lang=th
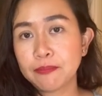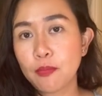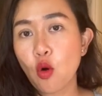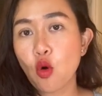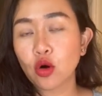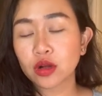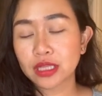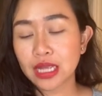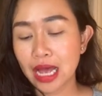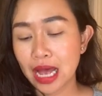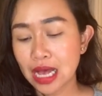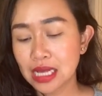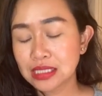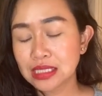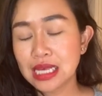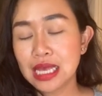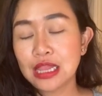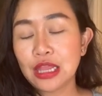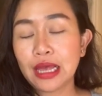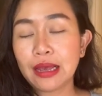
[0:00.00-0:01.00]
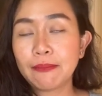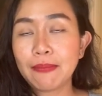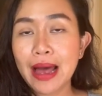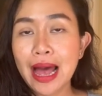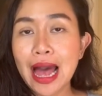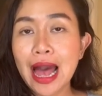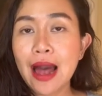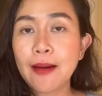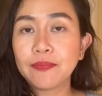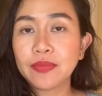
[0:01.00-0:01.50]
ปกนะคะ select
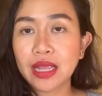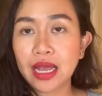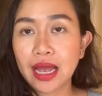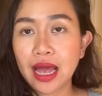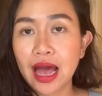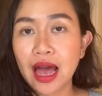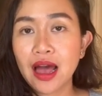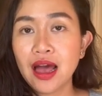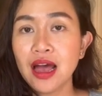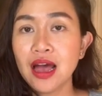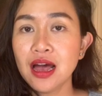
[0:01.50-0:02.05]
ภาพนะคะ